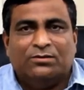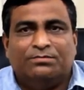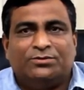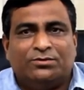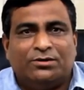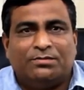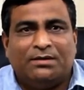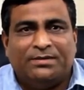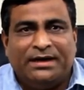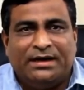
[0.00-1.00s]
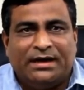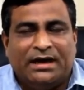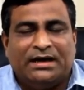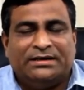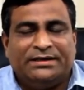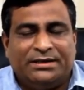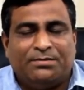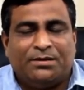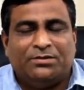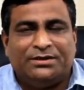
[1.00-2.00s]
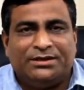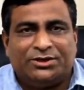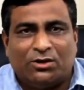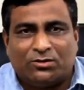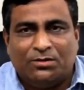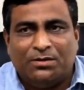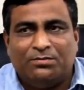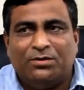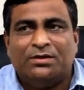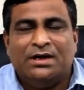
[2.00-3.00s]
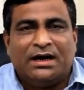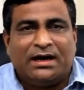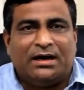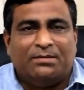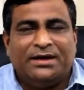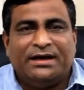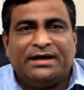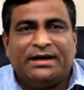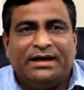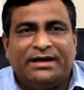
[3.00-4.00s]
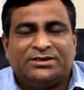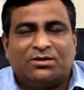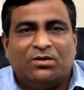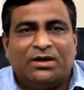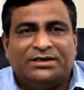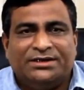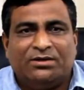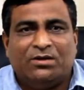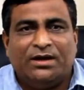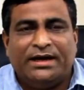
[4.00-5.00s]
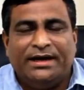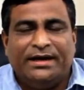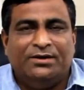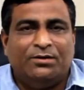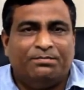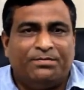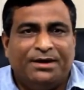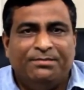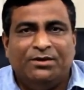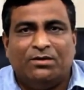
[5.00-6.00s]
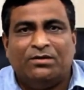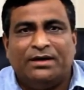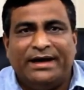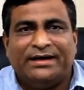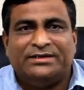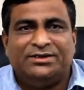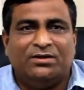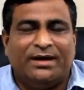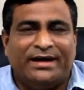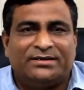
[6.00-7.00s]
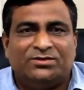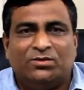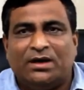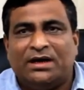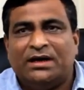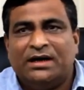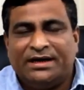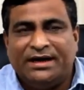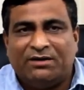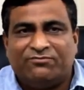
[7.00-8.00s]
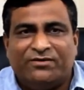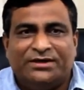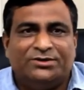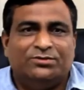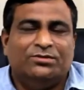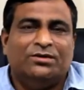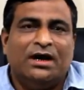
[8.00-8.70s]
খুব সুন্দরভাবে দিতে পারবো দিতে সক্ষম হব কারণ আমার এখানে এক্স করলা জি করলা এলিয়ন প্রিমিও এক্সজিও এক্স নোয়া কেয়ার ফর্টি টু